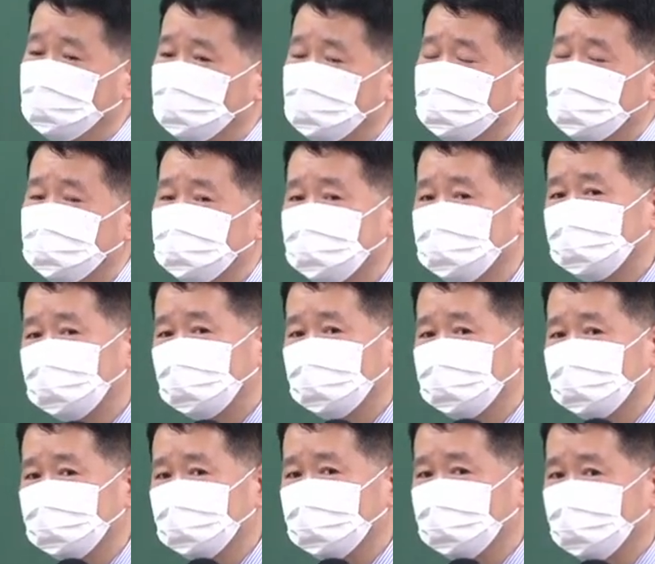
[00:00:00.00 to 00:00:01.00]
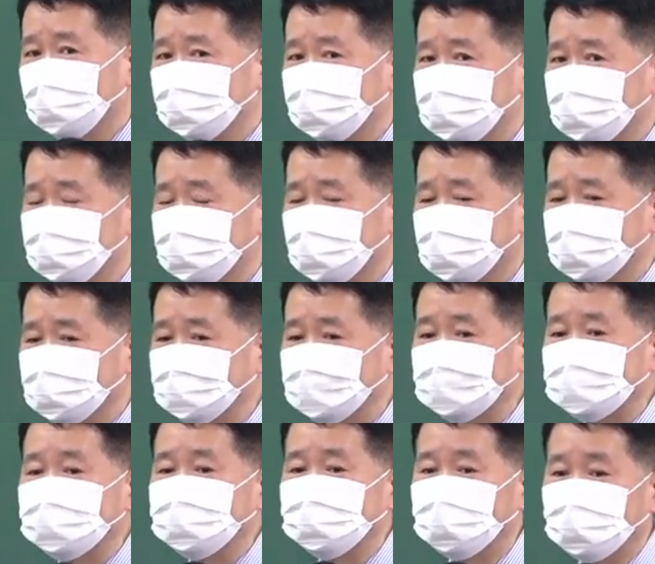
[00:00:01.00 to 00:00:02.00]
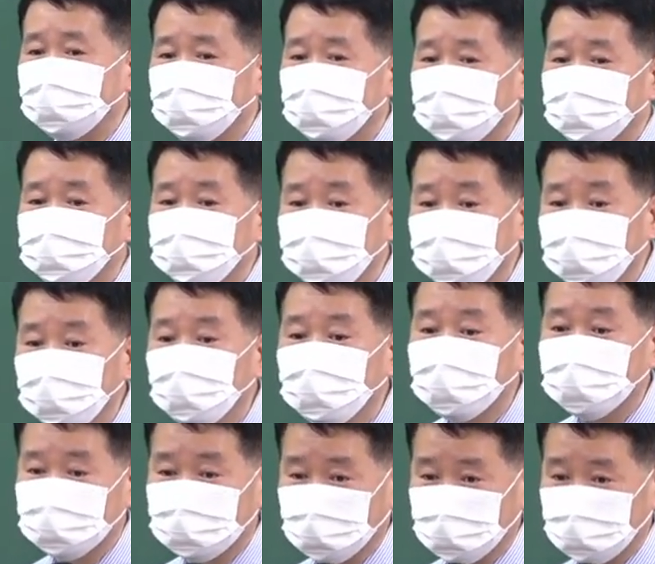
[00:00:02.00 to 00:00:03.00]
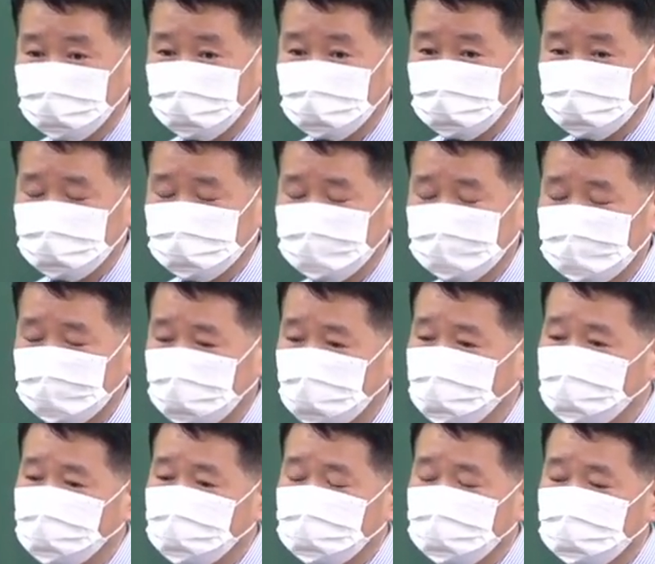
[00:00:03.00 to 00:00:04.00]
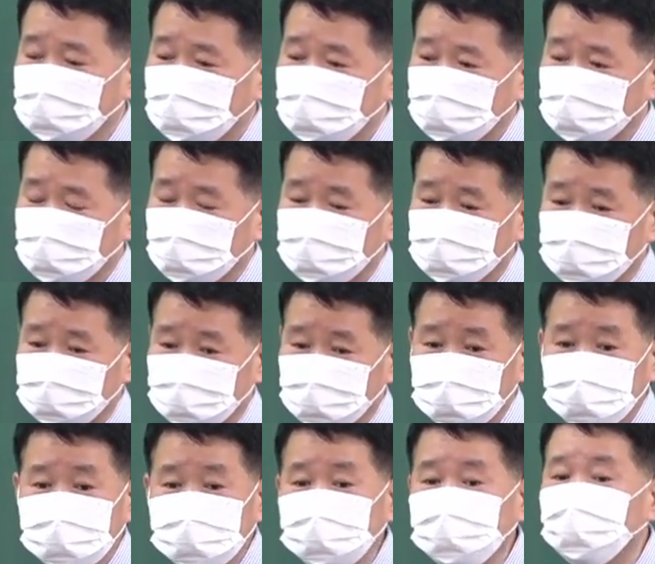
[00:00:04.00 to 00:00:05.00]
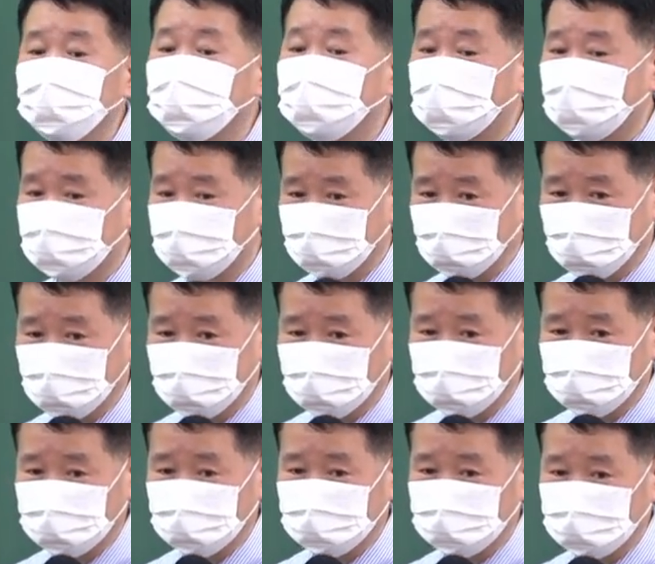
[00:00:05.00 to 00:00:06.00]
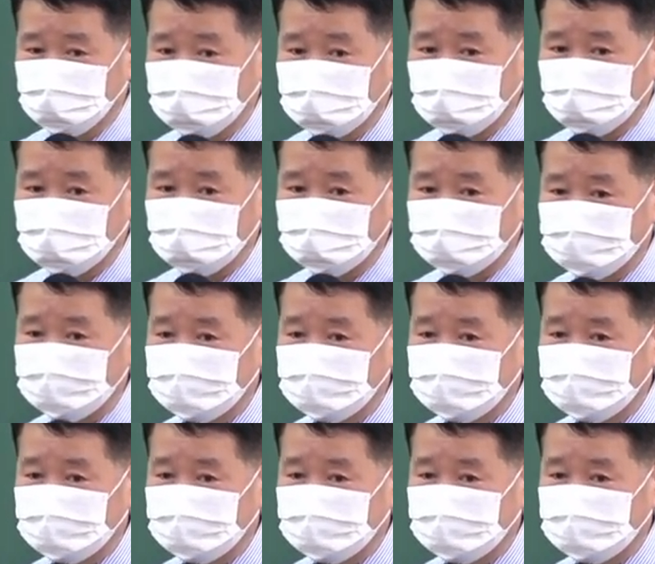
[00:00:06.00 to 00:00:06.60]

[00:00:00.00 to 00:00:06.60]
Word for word: 능력, 의사 능력이 없으면 그 행위는 무효가 되고요. 행위 능력이 없으면 취소라고 그래요. 이게.